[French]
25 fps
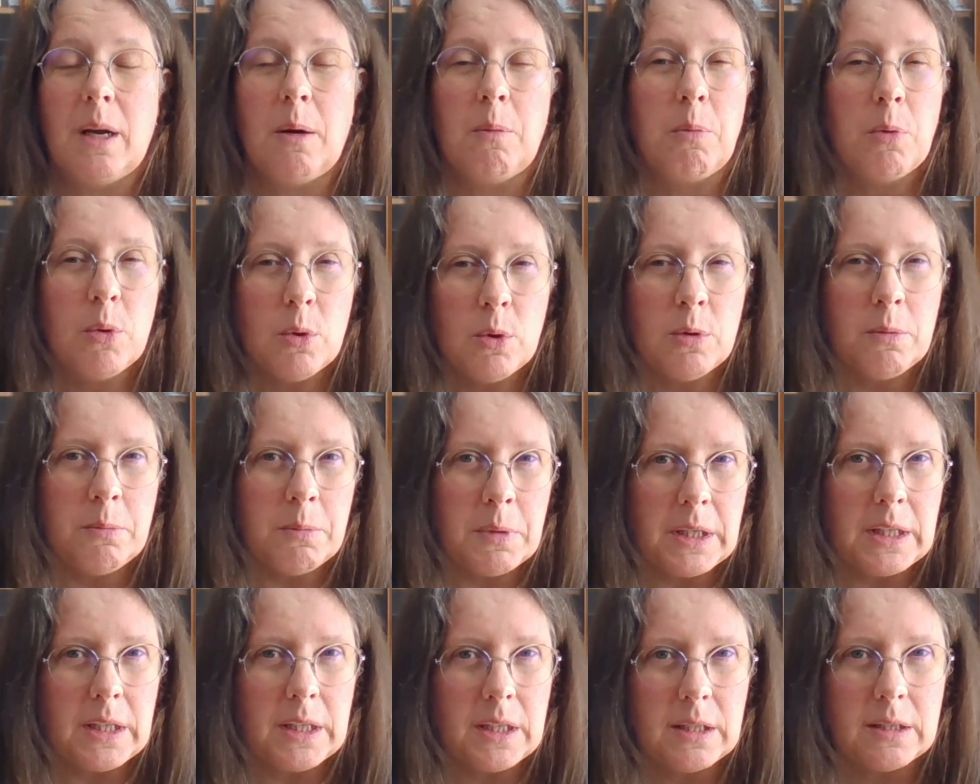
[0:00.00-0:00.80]
un peu,
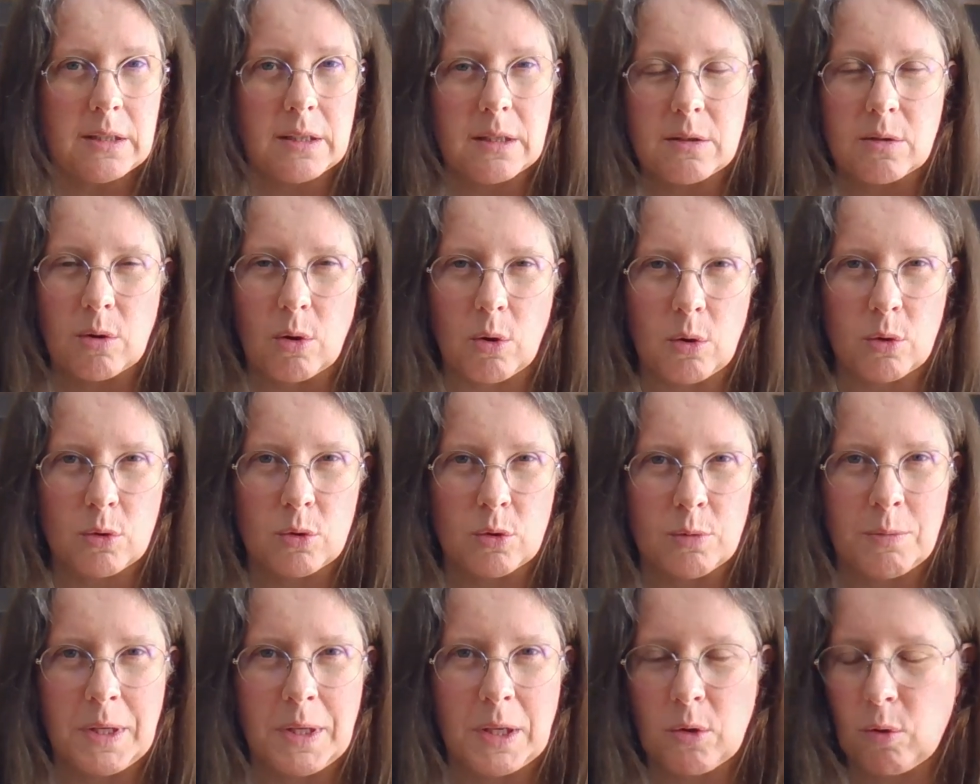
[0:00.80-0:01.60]
mais c'était en
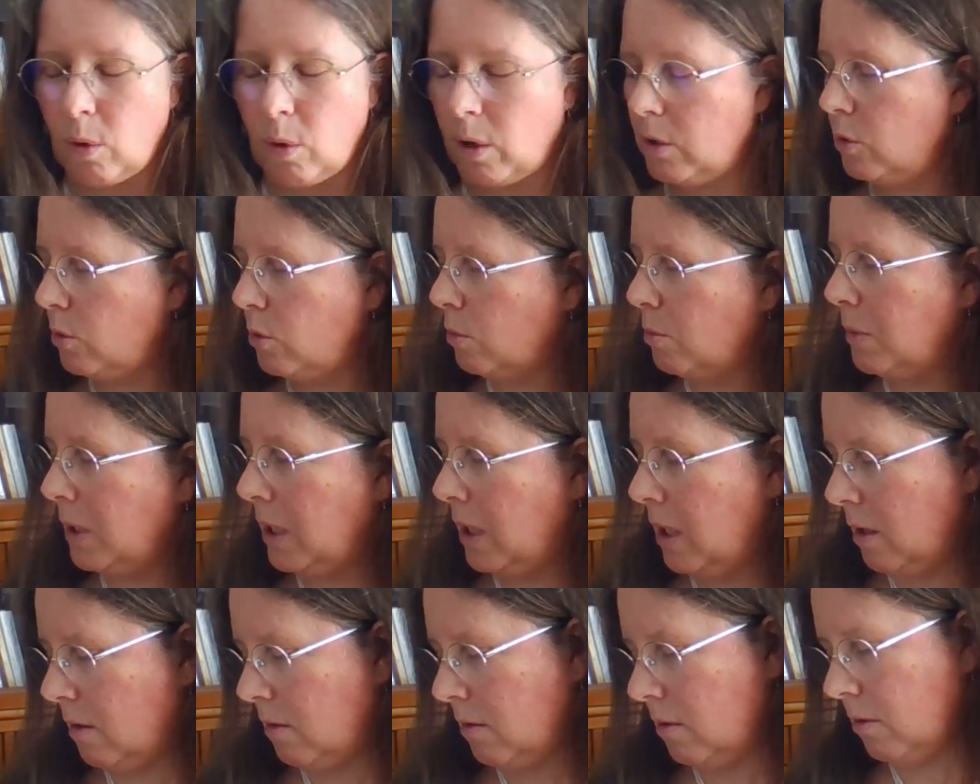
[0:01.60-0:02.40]
2003,
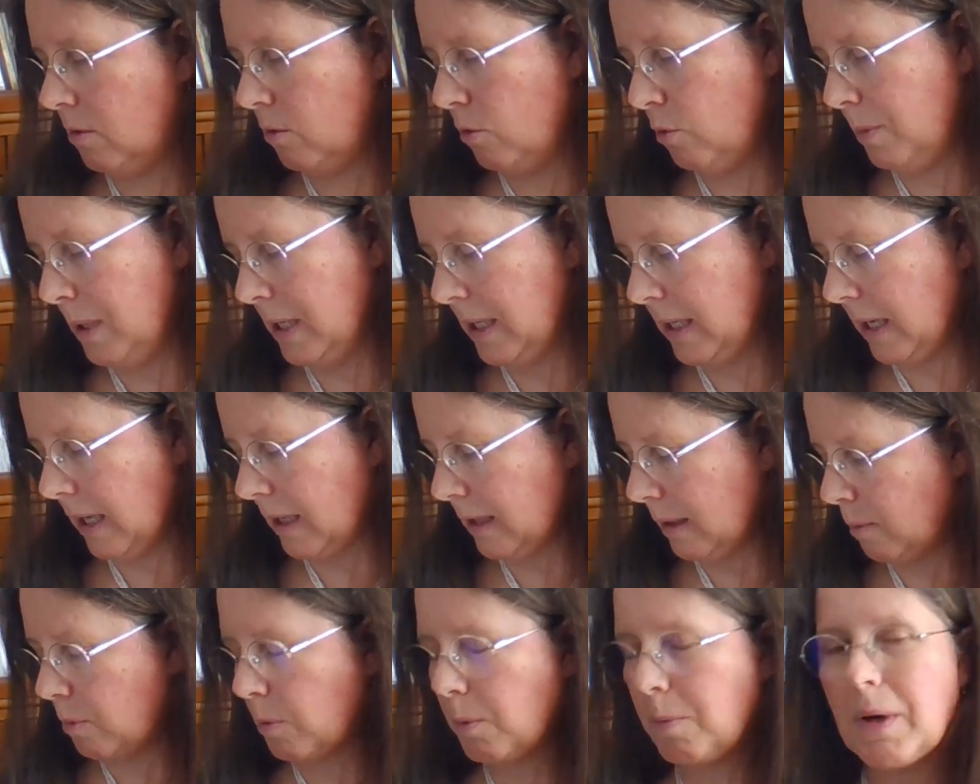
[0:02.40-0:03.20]

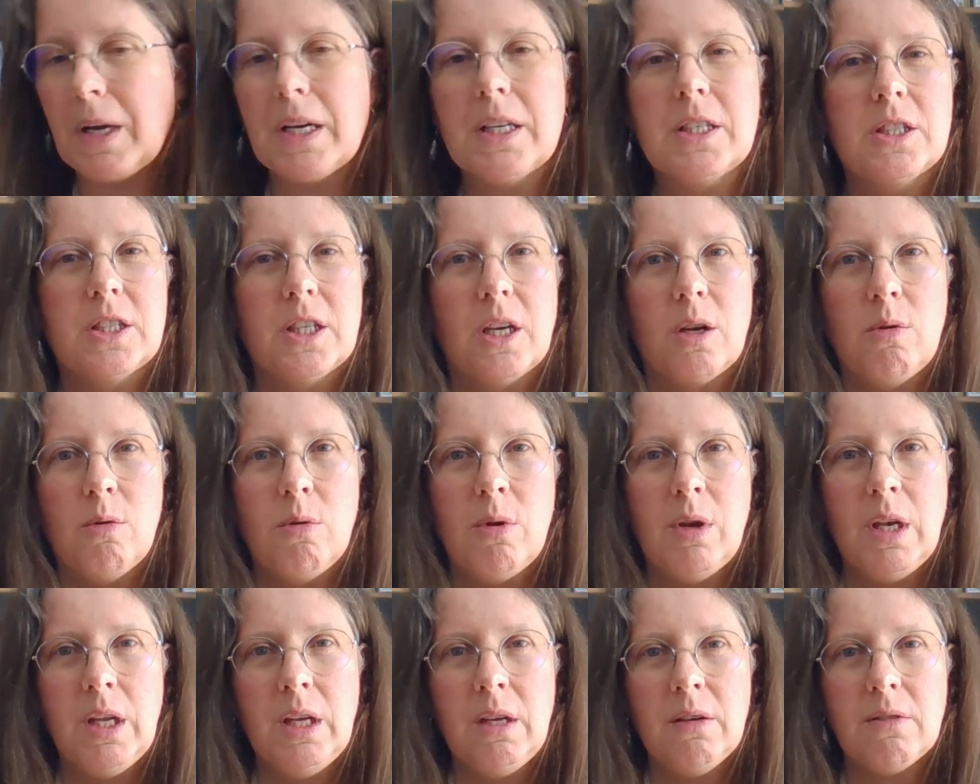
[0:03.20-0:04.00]
2004 euh, à peu près que j'ai
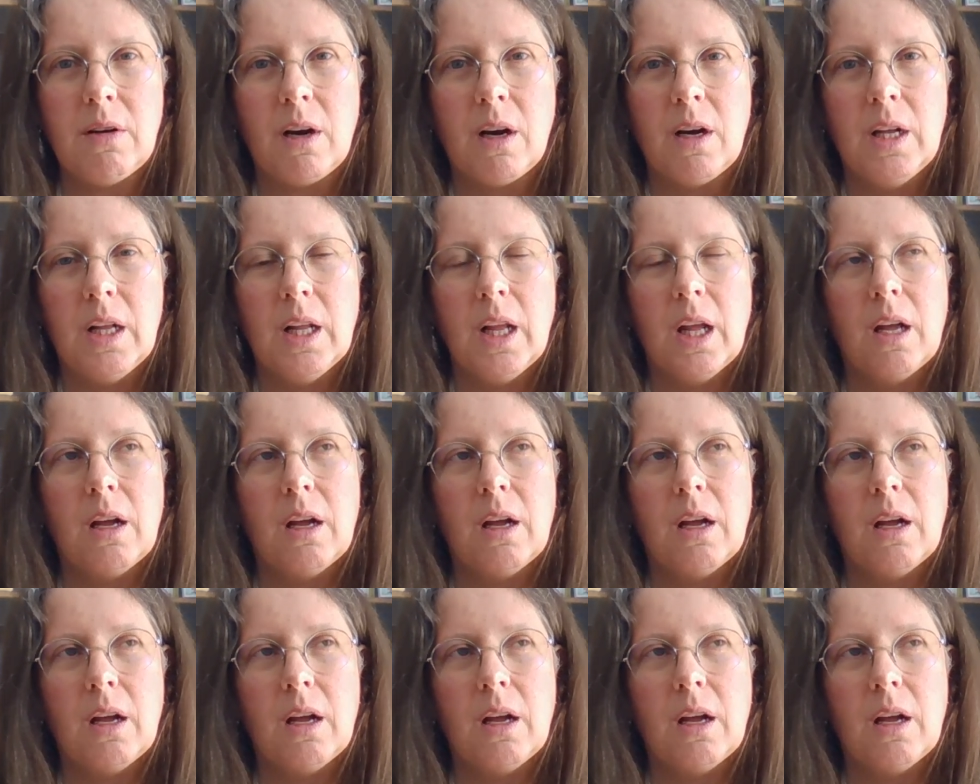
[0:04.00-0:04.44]
lu le livre.